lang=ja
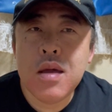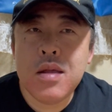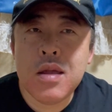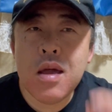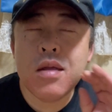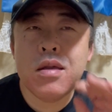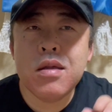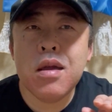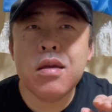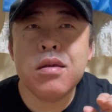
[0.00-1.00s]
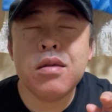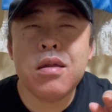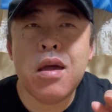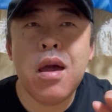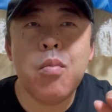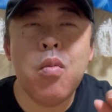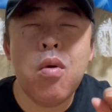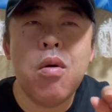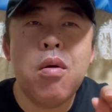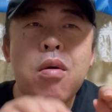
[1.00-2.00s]
値段に対して
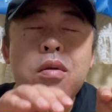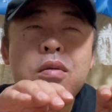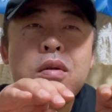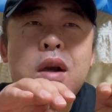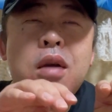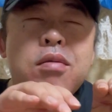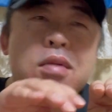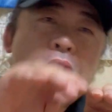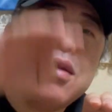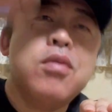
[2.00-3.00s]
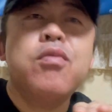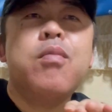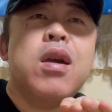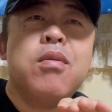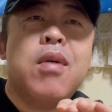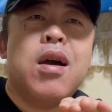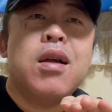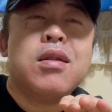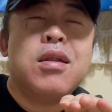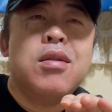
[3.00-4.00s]
もう格段にうまい
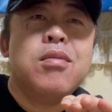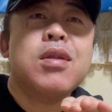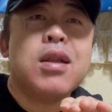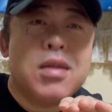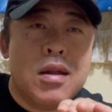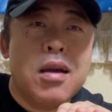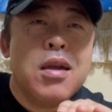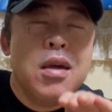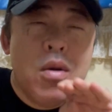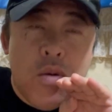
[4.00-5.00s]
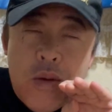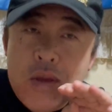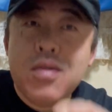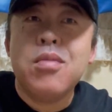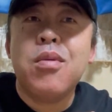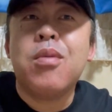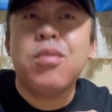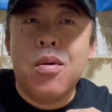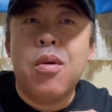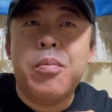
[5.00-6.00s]
わって言うんだったらこれはすごいこ
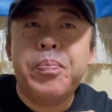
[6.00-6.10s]
と